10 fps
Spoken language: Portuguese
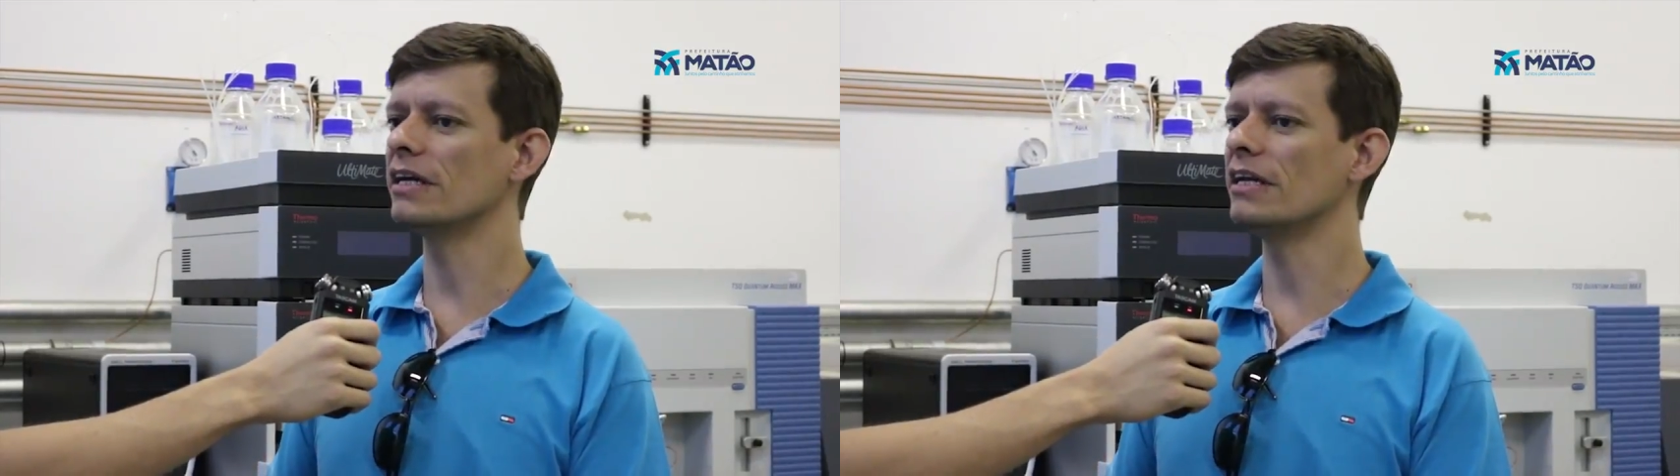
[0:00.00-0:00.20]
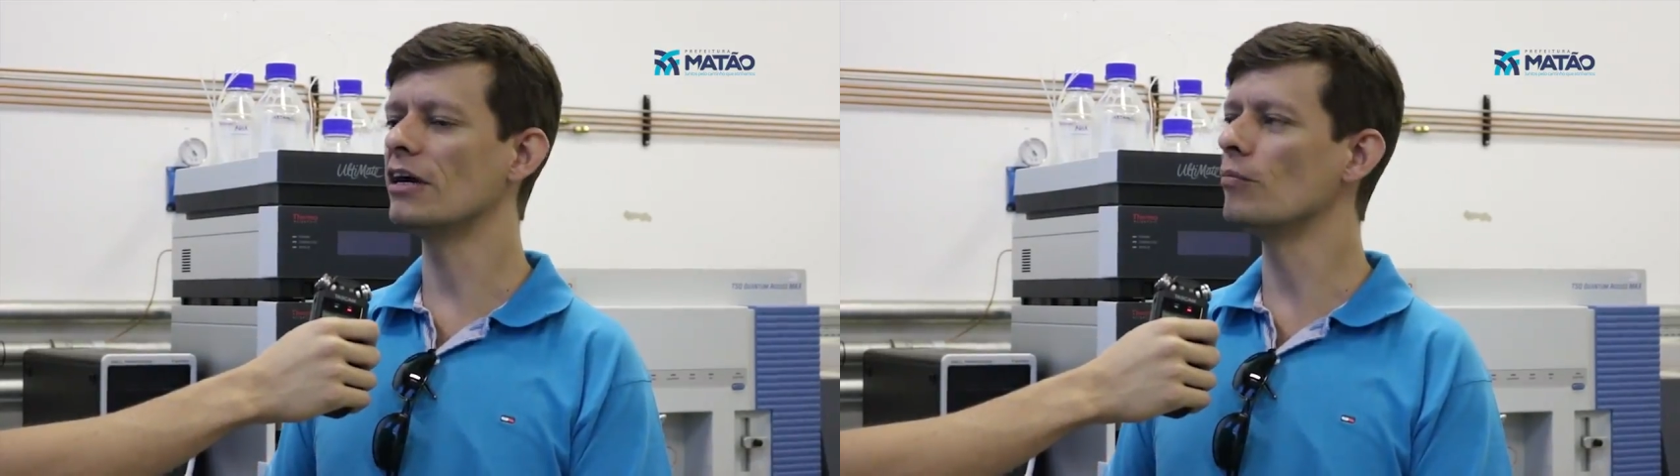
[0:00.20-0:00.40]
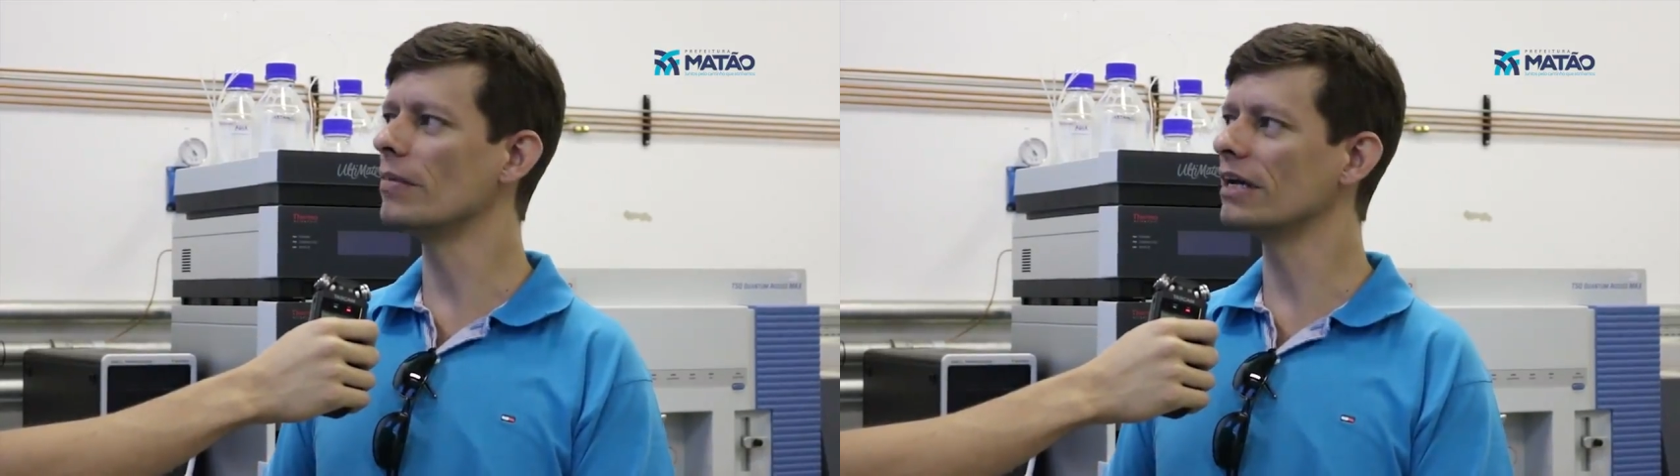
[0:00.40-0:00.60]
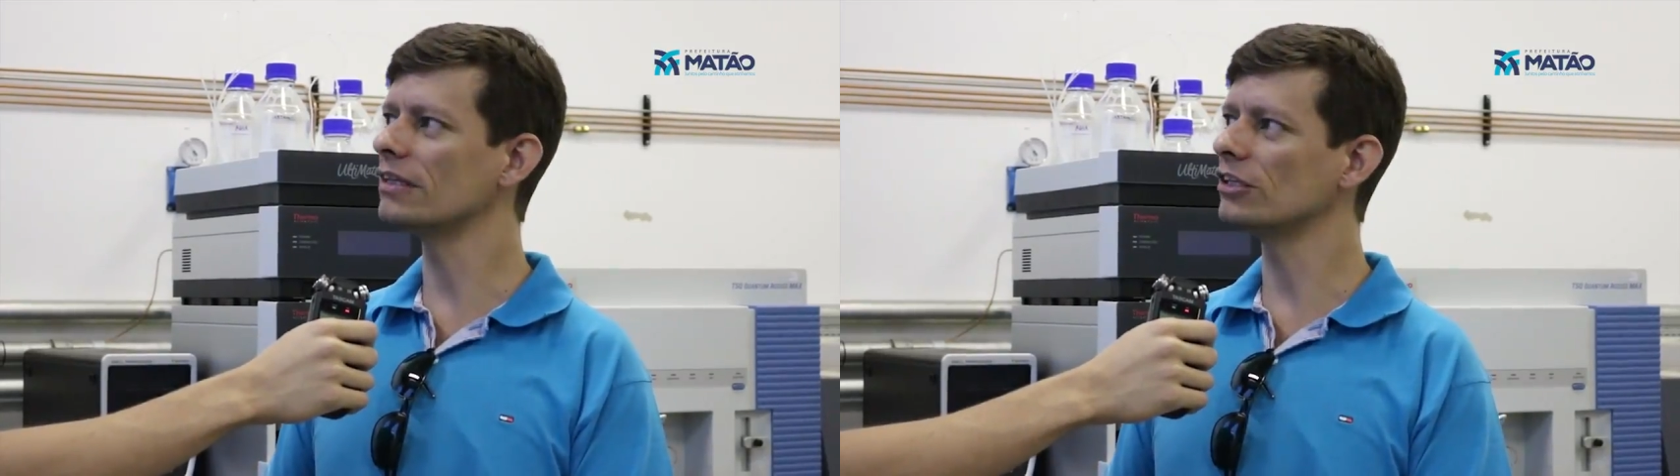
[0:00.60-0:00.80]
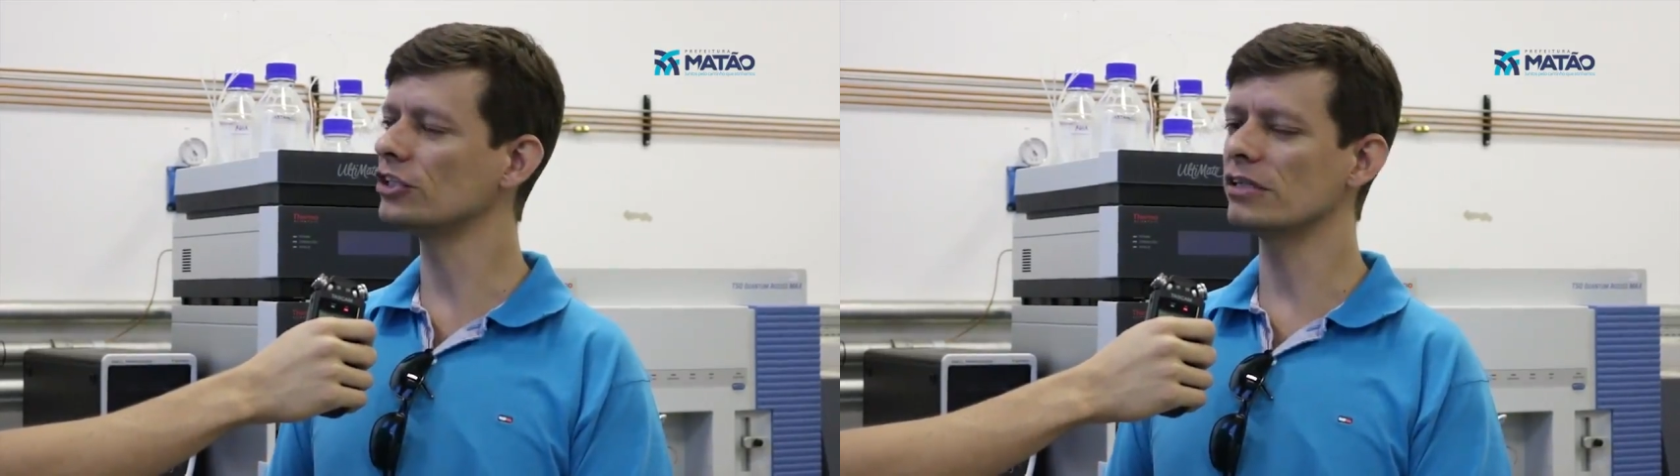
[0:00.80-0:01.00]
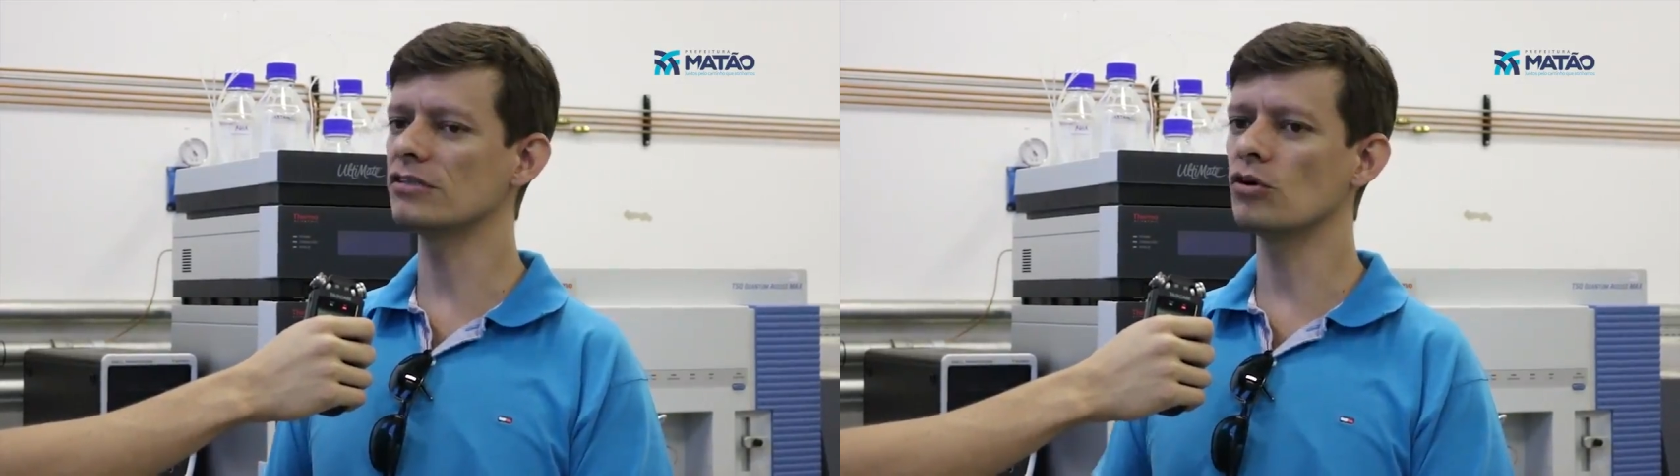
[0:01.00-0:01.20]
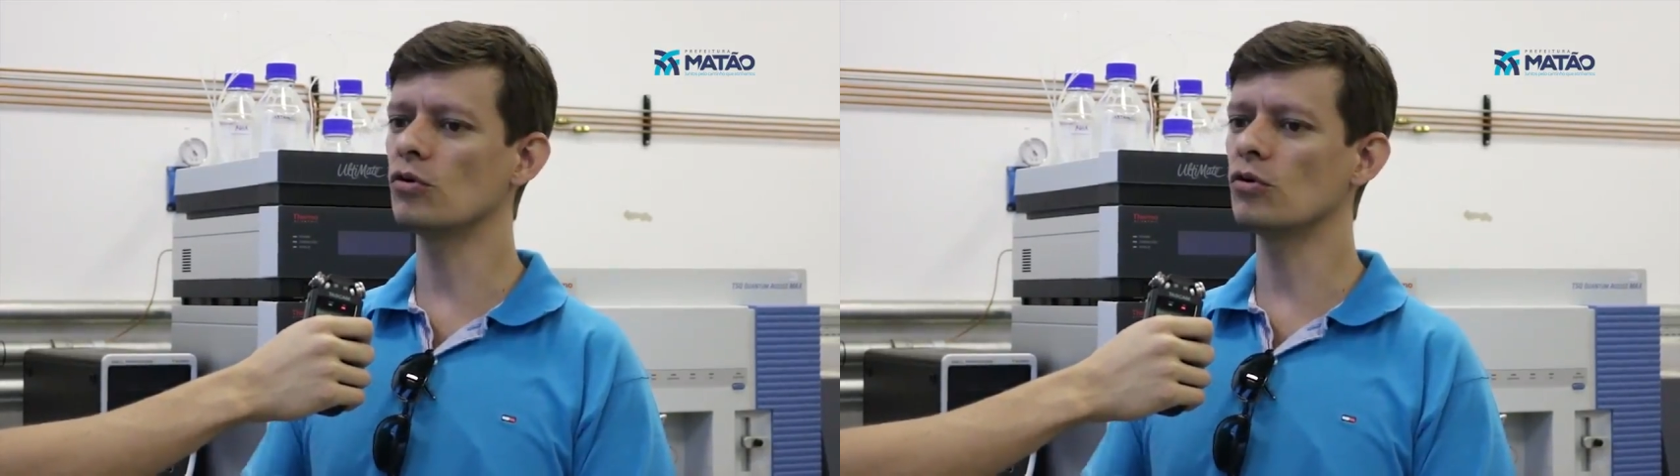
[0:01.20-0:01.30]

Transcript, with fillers: ele aumenta a chance de